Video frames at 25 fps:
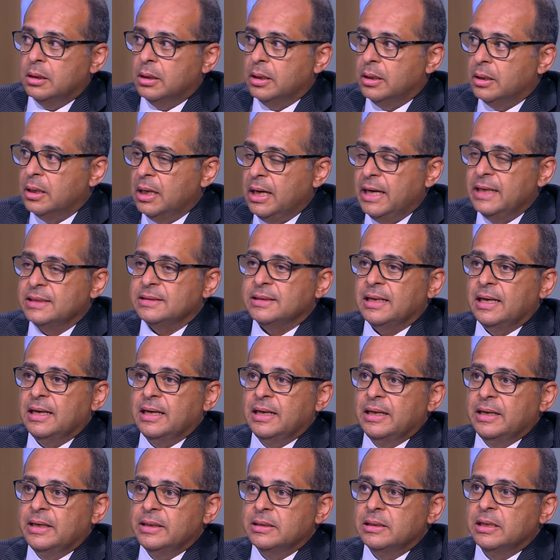راحت على
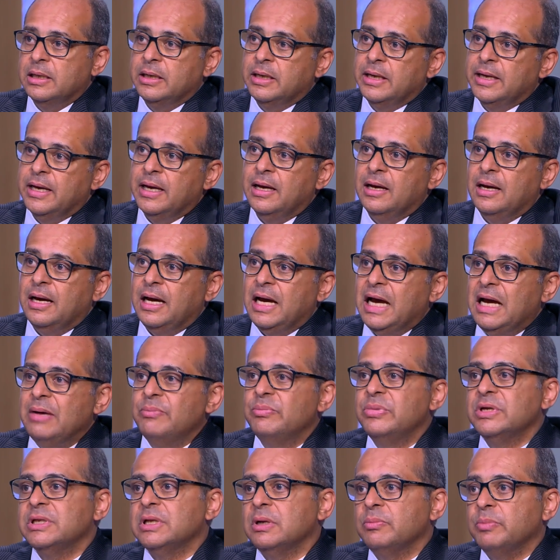الهند لان هي
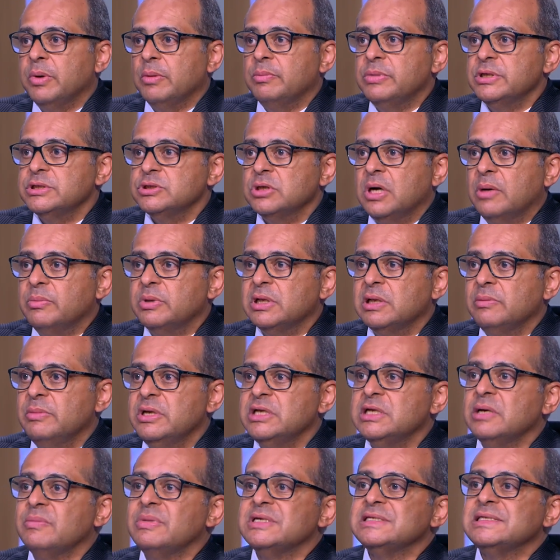حبت البوبليس وحبت
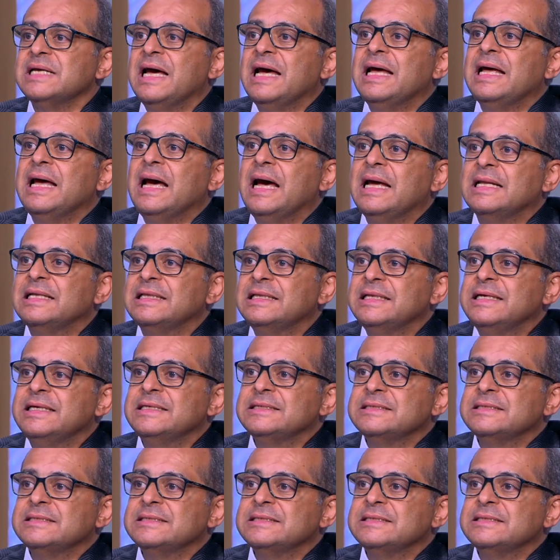الميديا بس لا لان هي